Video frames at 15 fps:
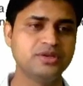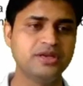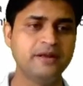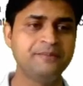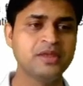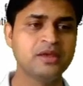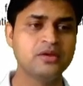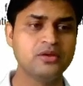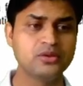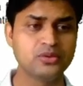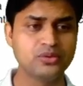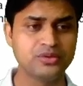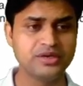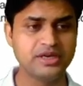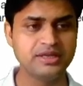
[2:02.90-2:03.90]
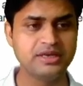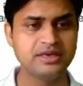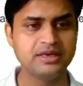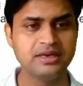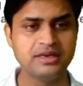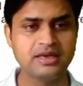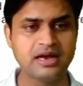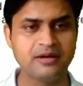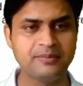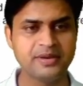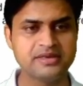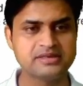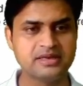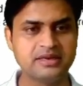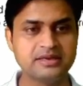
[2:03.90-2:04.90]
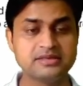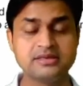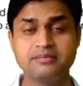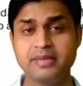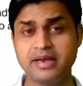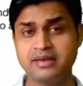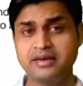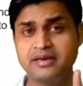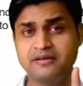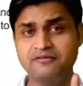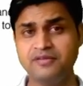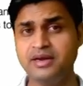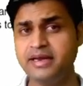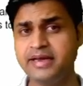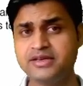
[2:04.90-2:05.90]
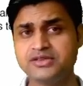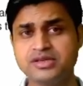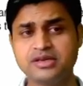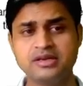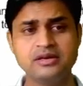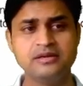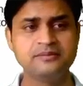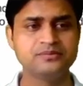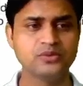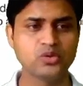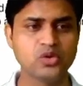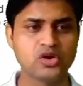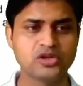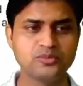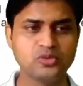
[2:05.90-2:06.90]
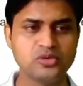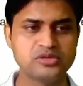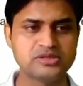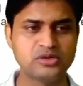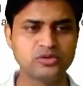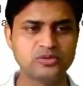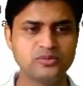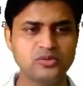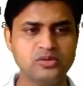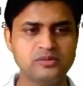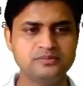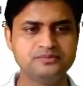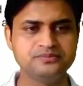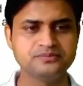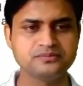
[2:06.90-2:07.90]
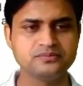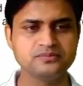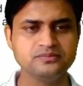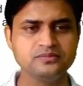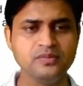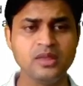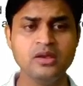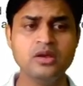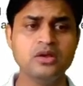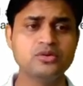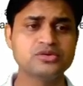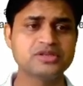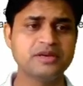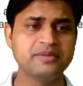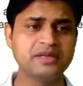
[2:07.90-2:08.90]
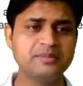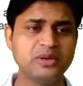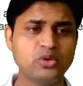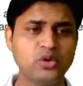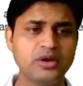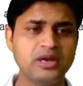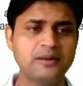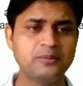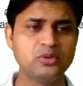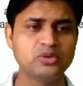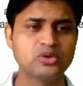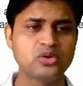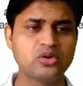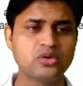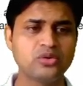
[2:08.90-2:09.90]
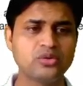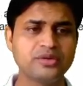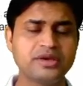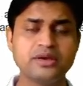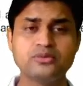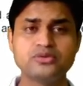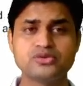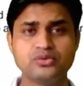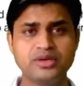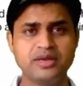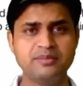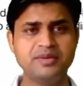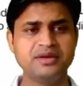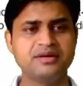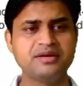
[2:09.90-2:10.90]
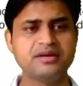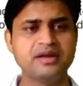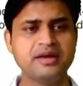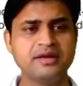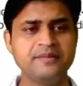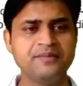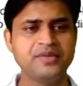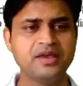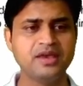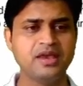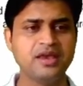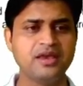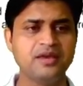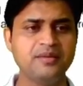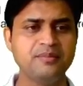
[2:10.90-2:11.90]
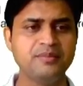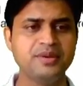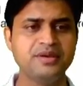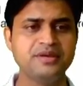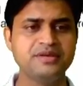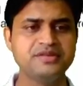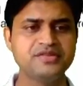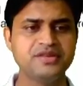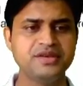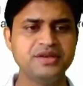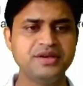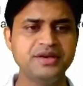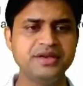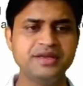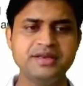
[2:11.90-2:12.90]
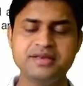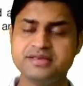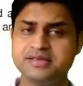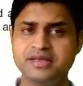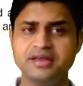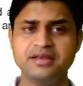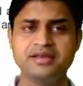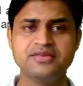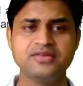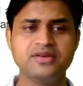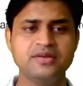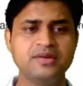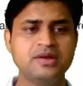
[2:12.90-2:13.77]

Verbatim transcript: है तो ये देखिए यहाँ पे इस तरीके से मैग्नेटिक फील्ड एक्सटर्नल नॉर्थ पोल साउथ पोल उसके बाद में कॉयल आप लोग ड्रॉ करोगे उसको नेमिंग करना है ए बी सी डी इस तरीके से